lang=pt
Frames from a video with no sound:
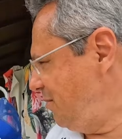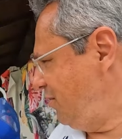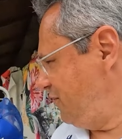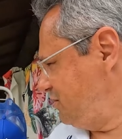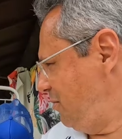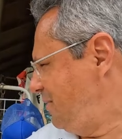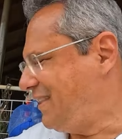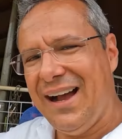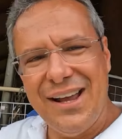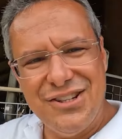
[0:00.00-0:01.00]
bom? Vou fazer uma
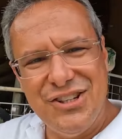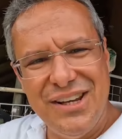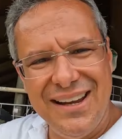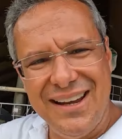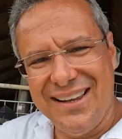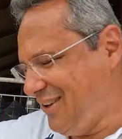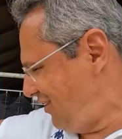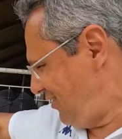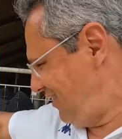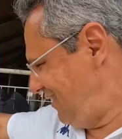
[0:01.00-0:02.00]
homenagem, cheguei aqui, ó.